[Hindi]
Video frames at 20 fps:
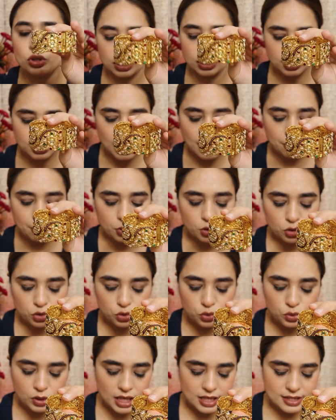आपको
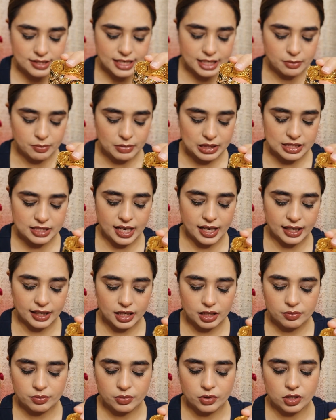टू का सेट मिल
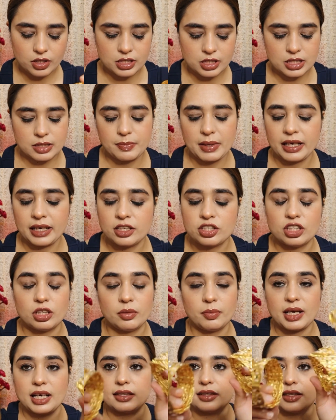जाएगा बॉक्स पैकेजिंग
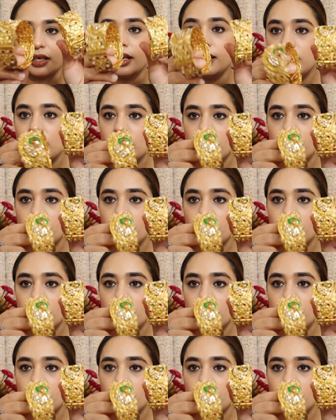में आता है